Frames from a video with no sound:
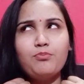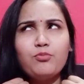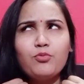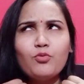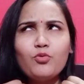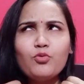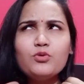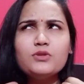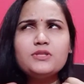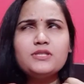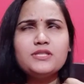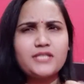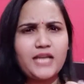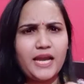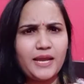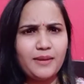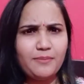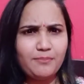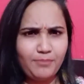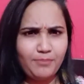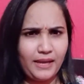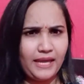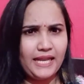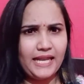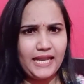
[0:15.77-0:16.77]
उस टाइम
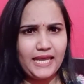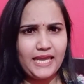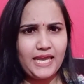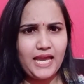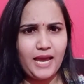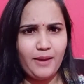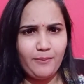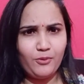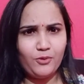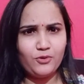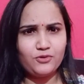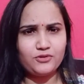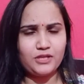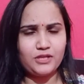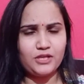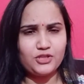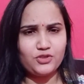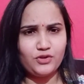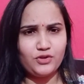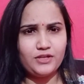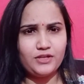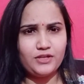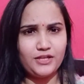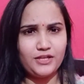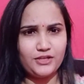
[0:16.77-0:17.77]
पहले ही आप लोग साथ जो है
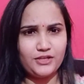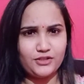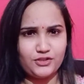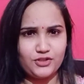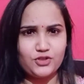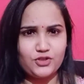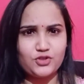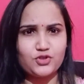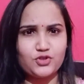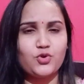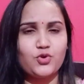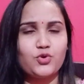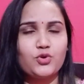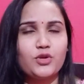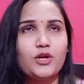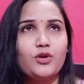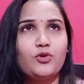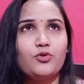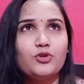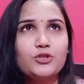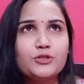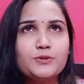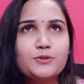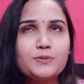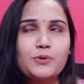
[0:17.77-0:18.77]
नेचर शोर के कुछ
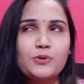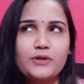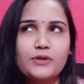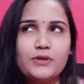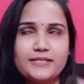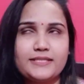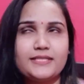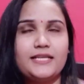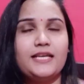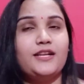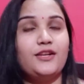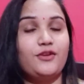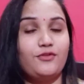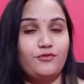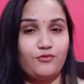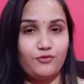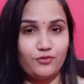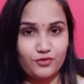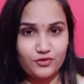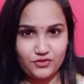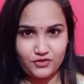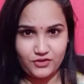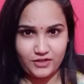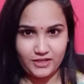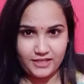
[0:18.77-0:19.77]
प्रोडक्ट्स का रिव्यू
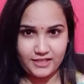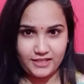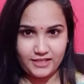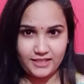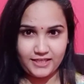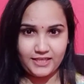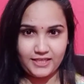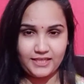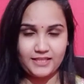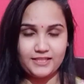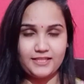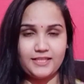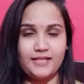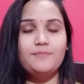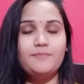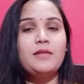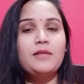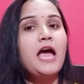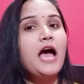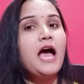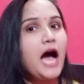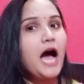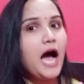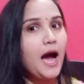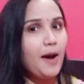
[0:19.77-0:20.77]
शेयर किया था
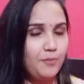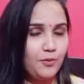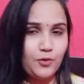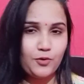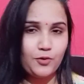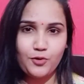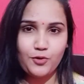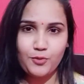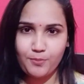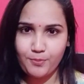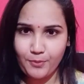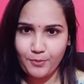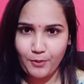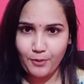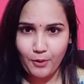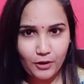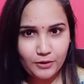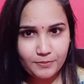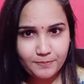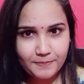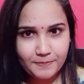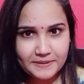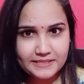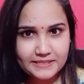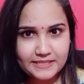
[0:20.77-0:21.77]
आप लोग को बहुत
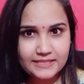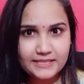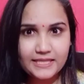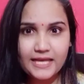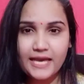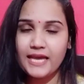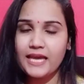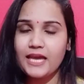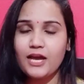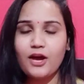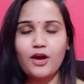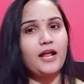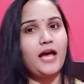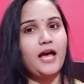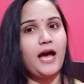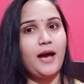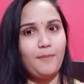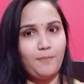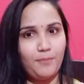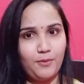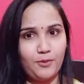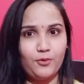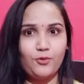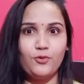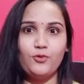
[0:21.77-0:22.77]
पसंद आए और आप
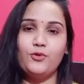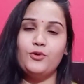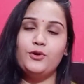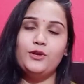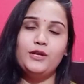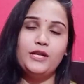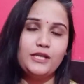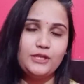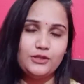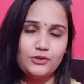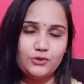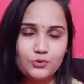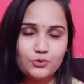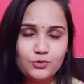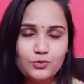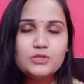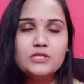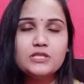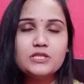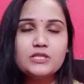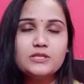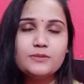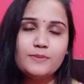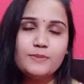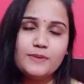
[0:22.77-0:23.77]
लोगों ने यूज
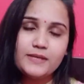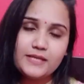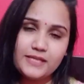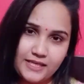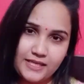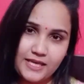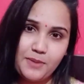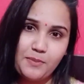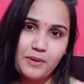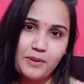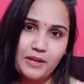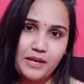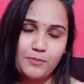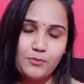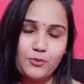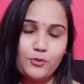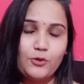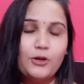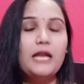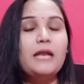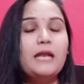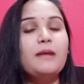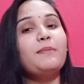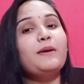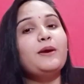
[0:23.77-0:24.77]
भी किए मेरे बोलने
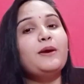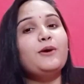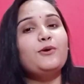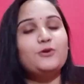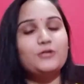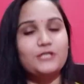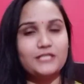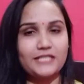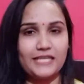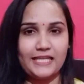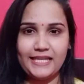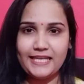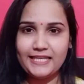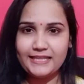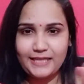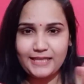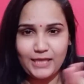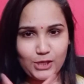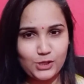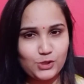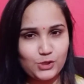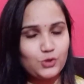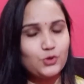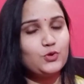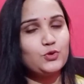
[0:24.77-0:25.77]
पे उसके लिए
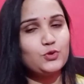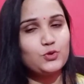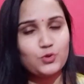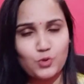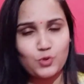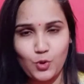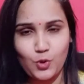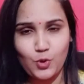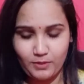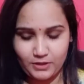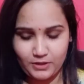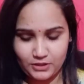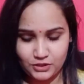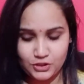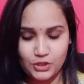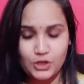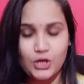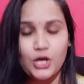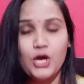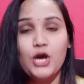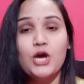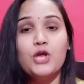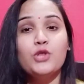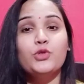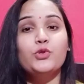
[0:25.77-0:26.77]
थैंक यू सो मच
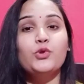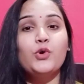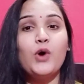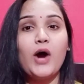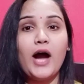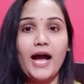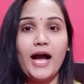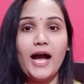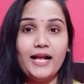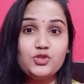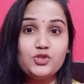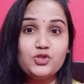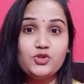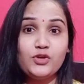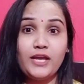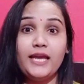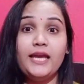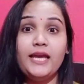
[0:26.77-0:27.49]
तो आज जो है